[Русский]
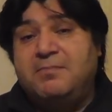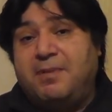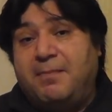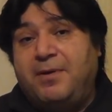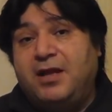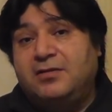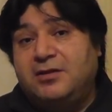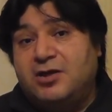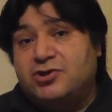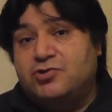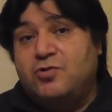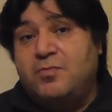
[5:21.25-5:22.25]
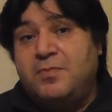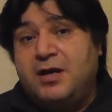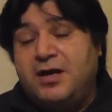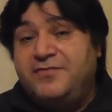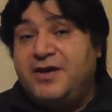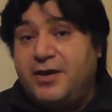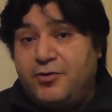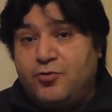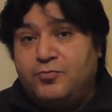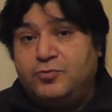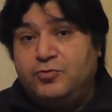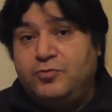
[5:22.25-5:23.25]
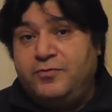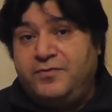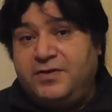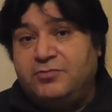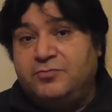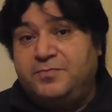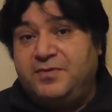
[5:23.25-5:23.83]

попал ножом в яремную вену